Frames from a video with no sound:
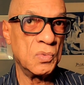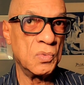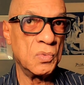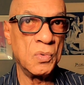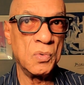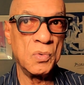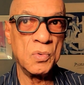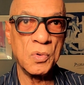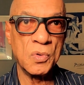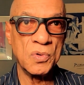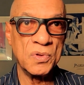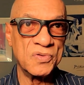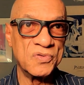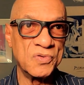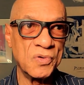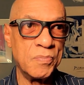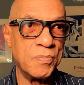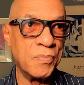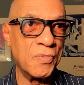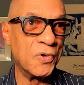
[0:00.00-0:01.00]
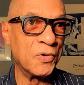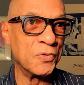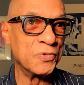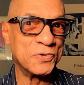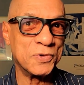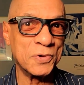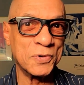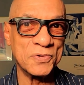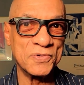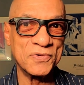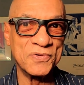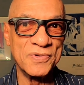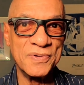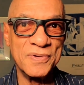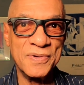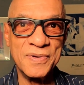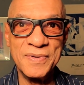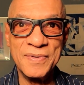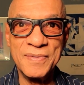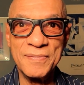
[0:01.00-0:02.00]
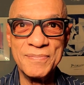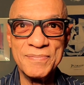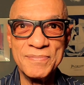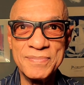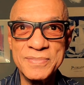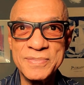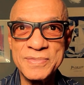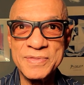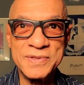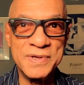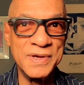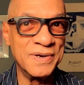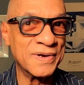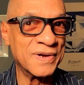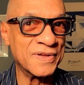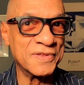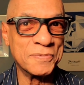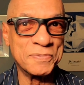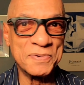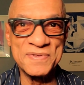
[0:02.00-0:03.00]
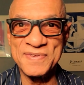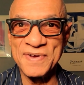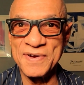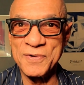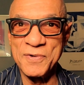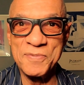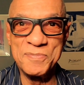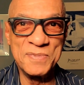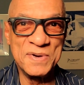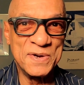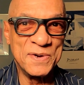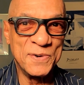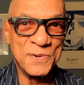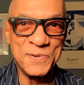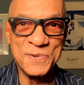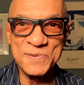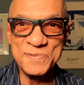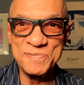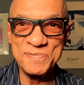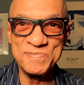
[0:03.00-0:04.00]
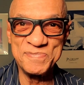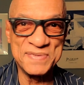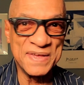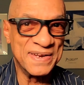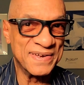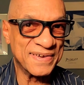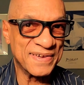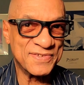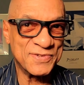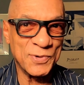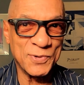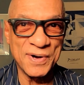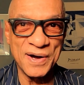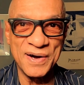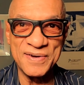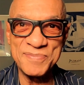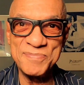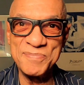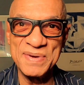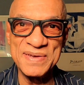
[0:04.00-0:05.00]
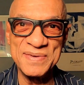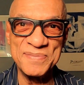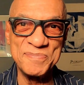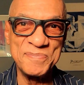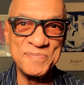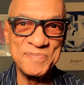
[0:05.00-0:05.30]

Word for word: uno de esos monstruos tiene que tropezar conmigo, tiene que chocarme.